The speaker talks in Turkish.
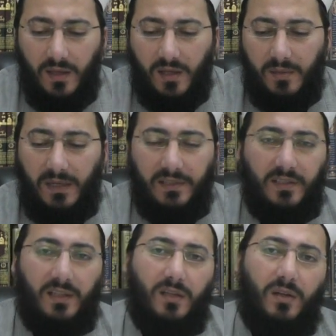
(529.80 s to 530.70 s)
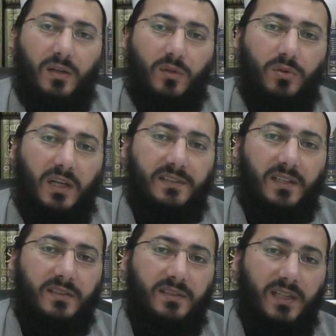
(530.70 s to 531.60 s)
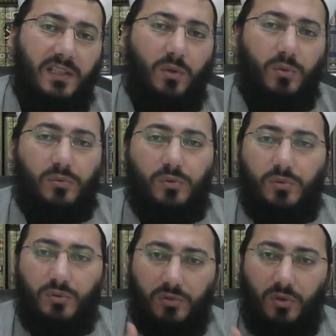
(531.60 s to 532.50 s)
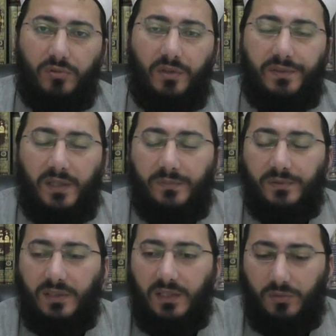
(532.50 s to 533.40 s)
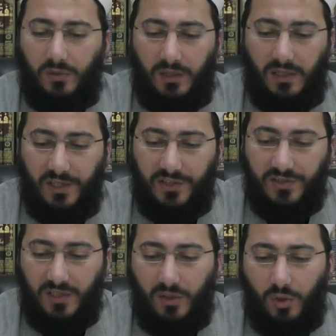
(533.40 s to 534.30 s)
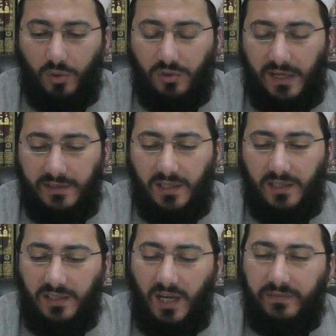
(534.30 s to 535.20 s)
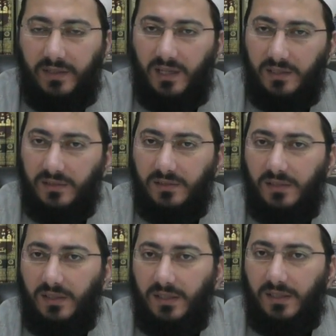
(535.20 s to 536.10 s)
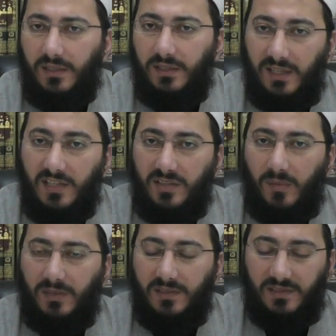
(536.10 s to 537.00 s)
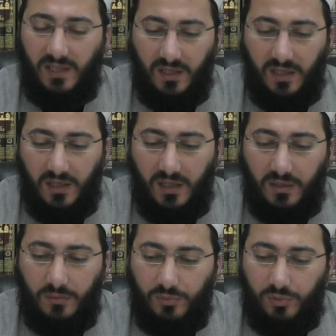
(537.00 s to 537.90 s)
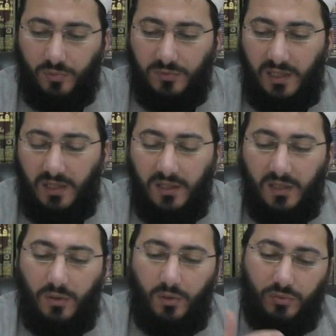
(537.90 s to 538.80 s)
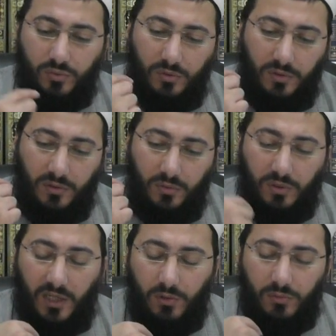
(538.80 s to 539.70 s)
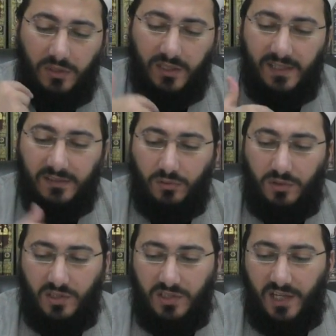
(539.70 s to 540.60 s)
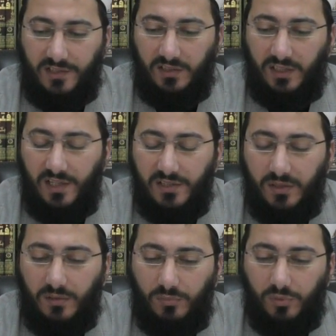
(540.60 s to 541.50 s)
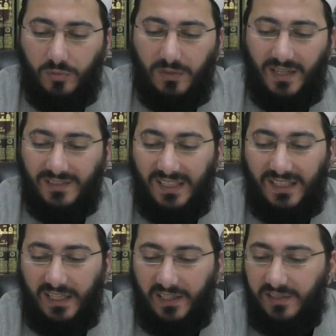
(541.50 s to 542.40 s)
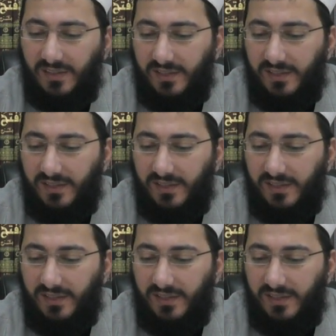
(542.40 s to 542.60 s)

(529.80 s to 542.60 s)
E, belki e, kulak zarının delik olduğunu doktor tarafından söylenilen kişi o günlerde yağ veya e, ilaç damlatsa bu durumda o kulak yoluyla genze ulaşacağı için ilaç bu durumda kaza gerekir